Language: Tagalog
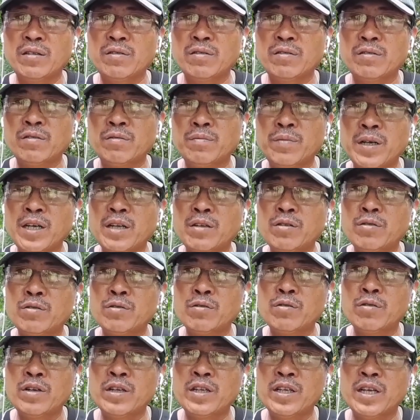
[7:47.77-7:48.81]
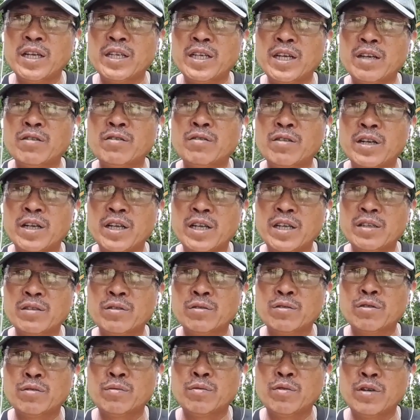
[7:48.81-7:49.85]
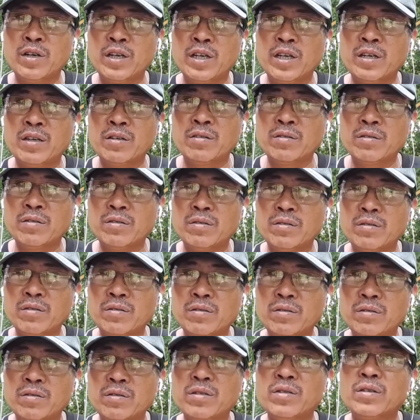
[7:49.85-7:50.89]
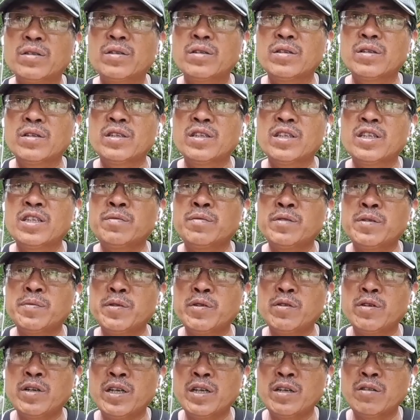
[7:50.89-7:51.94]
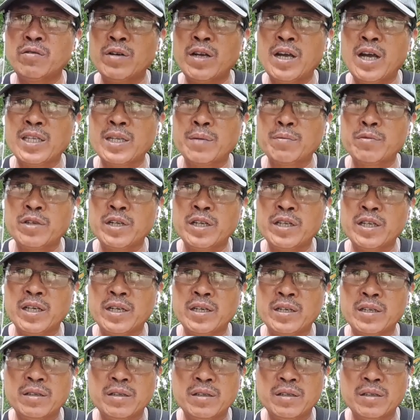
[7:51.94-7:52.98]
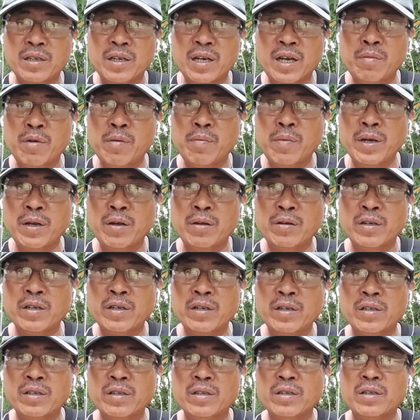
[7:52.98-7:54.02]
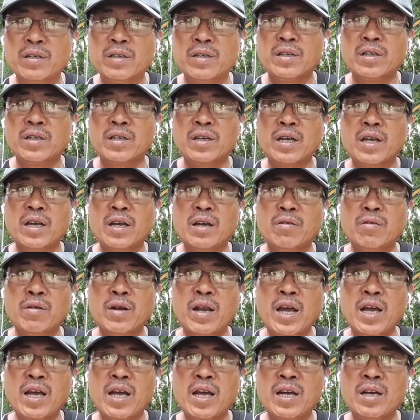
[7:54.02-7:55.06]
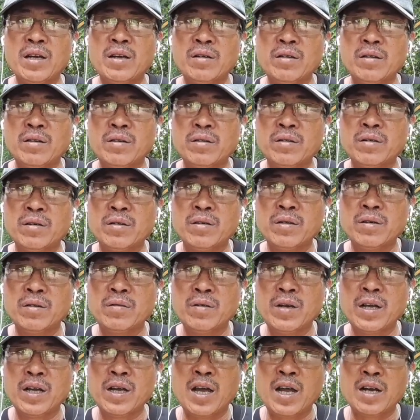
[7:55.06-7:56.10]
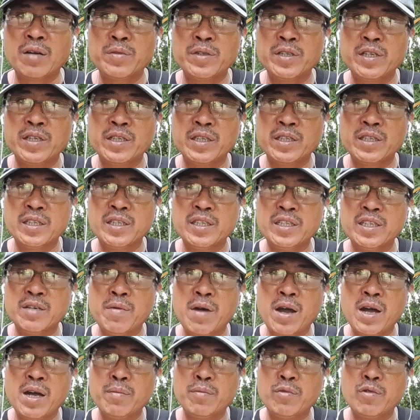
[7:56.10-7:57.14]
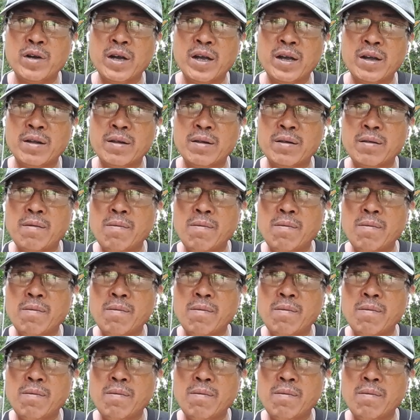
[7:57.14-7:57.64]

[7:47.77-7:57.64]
O pag nasunog uli yan, ganun uli, tutubo uli, sisipsipin uli, walang katapusan yan habang panon. Kaya wala kang wala kang harvestin kasi hindi siya makakabunga.